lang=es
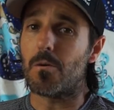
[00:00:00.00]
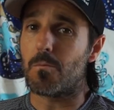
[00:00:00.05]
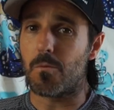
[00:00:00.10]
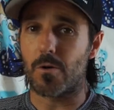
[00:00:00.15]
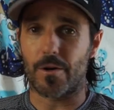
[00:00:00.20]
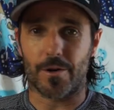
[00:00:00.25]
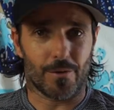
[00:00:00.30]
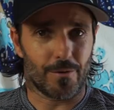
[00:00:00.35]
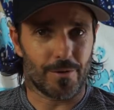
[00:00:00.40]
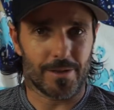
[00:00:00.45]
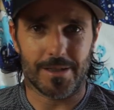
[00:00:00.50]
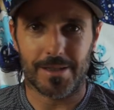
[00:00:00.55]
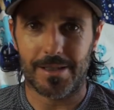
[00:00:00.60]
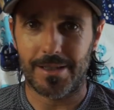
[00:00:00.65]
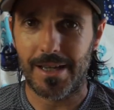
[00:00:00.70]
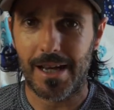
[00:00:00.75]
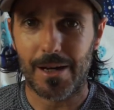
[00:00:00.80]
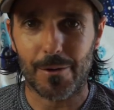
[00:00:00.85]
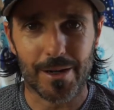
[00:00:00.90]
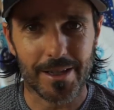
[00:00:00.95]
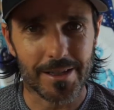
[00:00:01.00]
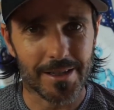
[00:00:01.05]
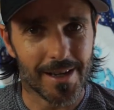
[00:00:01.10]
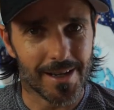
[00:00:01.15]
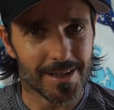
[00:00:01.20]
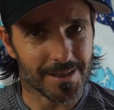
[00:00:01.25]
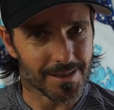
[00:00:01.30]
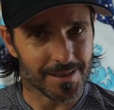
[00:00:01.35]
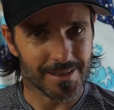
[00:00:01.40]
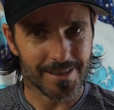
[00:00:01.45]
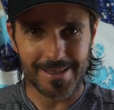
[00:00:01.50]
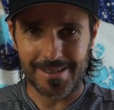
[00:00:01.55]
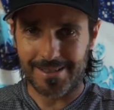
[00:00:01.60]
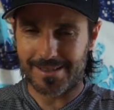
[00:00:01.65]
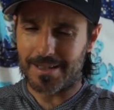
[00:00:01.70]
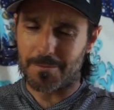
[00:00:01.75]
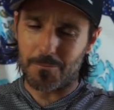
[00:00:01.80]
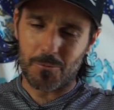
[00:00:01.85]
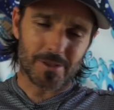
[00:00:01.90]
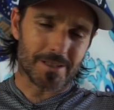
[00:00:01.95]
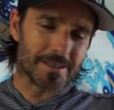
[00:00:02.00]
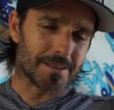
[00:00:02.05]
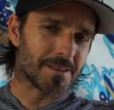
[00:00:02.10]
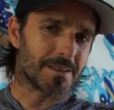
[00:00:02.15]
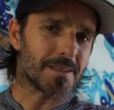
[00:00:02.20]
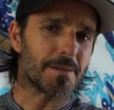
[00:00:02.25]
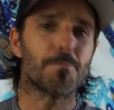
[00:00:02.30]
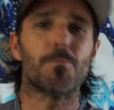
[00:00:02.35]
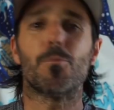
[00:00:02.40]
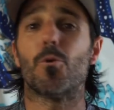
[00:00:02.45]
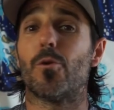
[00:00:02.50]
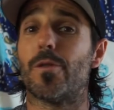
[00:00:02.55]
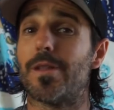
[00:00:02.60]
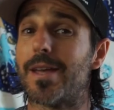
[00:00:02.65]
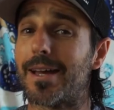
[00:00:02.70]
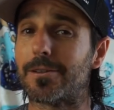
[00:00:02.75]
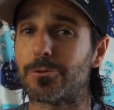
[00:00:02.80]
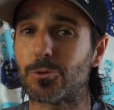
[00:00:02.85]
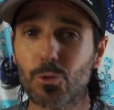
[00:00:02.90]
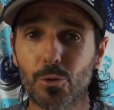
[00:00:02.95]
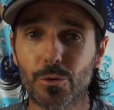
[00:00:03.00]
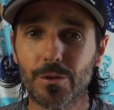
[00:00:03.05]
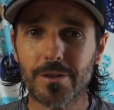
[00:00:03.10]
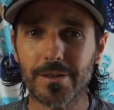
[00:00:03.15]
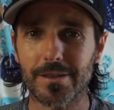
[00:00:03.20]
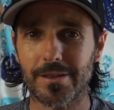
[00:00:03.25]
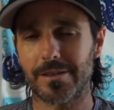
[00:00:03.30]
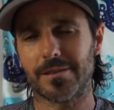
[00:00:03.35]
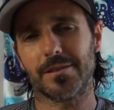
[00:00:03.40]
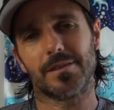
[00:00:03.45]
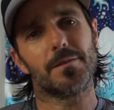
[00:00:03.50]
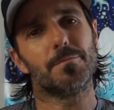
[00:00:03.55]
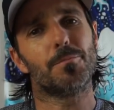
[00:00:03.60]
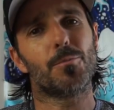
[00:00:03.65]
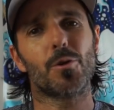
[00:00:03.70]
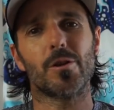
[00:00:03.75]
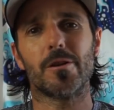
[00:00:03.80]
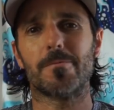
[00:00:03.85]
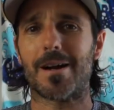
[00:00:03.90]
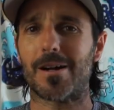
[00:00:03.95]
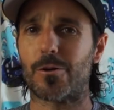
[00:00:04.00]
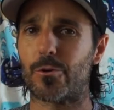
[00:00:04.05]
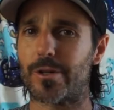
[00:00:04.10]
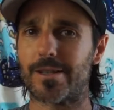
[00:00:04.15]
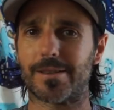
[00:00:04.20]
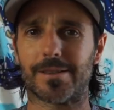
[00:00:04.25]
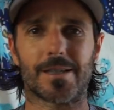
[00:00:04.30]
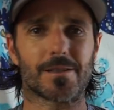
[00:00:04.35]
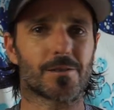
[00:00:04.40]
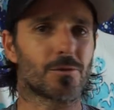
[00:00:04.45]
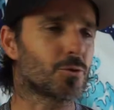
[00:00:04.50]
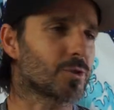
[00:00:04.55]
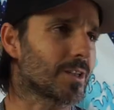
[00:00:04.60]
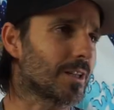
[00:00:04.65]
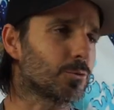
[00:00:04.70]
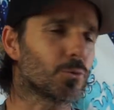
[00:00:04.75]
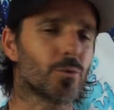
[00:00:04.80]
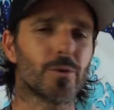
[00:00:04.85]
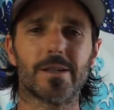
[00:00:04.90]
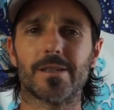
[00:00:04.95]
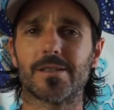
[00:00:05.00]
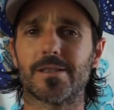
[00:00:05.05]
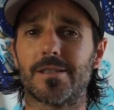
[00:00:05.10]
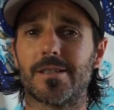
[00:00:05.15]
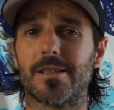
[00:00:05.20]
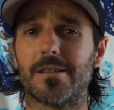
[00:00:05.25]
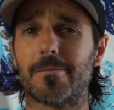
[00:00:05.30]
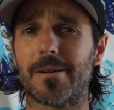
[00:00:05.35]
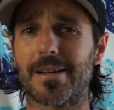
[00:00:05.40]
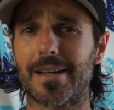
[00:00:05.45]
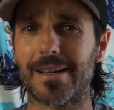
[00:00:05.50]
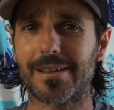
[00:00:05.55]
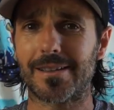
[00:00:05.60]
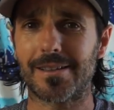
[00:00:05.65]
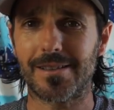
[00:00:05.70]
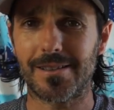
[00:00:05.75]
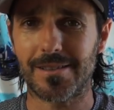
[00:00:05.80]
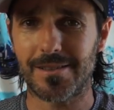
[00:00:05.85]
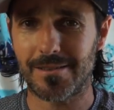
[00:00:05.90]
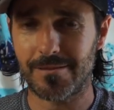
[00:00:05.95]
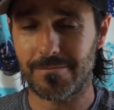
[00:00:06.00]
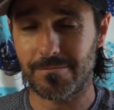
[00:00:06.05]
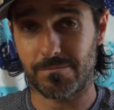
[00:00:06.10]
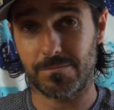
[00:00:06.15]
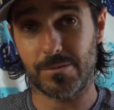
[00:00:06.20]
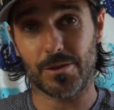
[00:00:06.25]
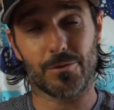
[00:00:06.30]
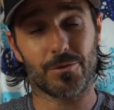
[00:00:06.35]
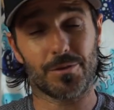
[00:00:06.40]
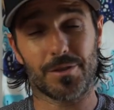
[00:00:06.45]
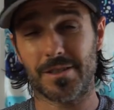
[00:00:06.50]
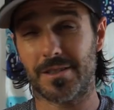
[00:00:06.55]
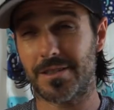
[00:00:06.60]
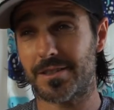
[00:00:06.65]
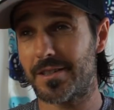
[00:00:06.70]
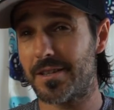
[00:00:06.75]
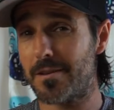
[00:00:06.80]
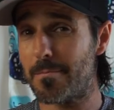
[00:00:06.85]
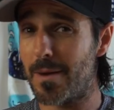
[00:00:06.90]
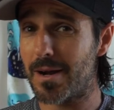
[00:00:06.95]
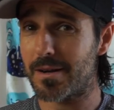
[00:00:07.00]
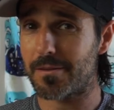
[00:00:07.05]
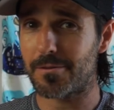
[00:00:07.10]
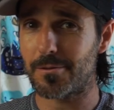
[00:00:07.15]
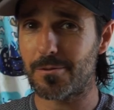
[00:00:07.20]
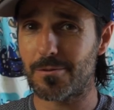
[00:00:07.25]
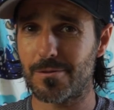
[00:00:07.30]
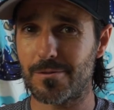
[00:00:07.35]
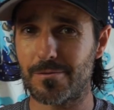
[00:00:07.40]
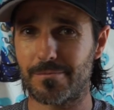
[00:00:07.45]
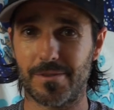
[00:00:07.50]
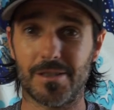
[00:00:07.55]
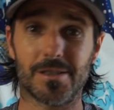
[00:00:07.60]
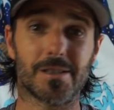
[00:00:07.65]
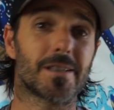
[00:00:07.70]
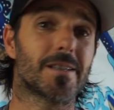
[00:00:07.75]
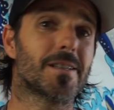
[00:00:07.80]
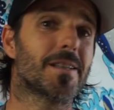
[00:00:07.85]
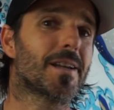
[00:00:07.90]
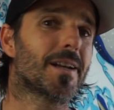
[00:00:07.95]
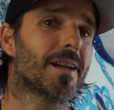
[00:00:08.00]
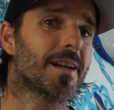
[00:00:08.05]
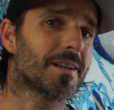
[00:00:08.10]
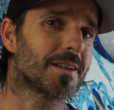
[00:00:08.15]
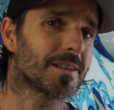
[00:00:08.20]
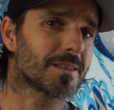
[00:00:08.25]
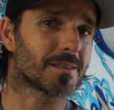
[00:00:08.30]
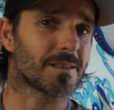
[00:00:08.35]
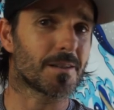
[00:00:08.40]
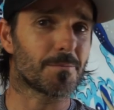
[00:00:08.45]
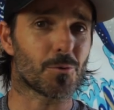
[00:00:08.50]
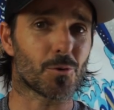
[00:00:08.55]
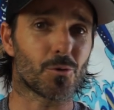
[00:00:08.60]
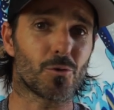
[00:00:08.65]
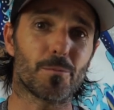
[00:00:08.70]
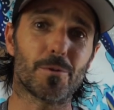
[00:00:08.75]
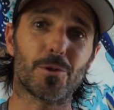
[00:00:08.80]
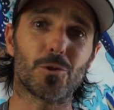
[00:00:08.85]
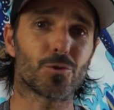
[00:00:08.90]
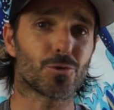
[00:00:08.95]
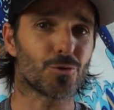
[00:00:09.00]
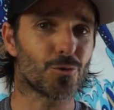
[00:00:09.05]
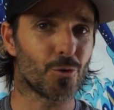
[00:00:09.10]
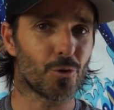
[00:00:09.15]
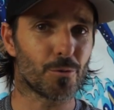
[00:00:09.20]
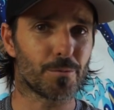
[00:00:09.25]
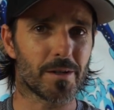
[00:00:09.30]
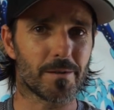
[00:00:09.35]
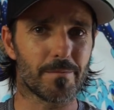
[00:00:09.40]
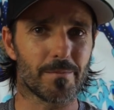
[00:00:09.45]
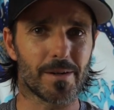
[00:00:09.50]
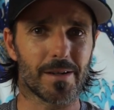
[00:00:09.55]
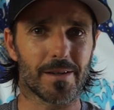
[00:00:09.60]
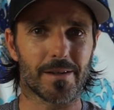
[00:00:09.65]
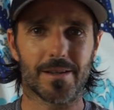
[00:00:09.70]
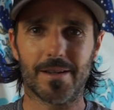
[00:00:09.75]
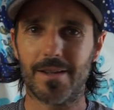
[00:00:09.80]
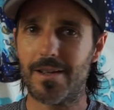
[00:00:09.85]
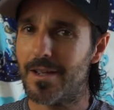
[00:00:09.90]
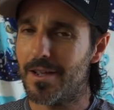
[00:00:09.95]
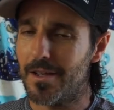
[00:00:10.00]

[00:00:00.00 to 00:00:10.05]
Bueno, y ahora ya sí que estamos en tiempo de atún y en tiempo de bacoretas. Los atunes llevan aquí, bueno, desde marzo y se quedarán hasta por lo menos noviembre.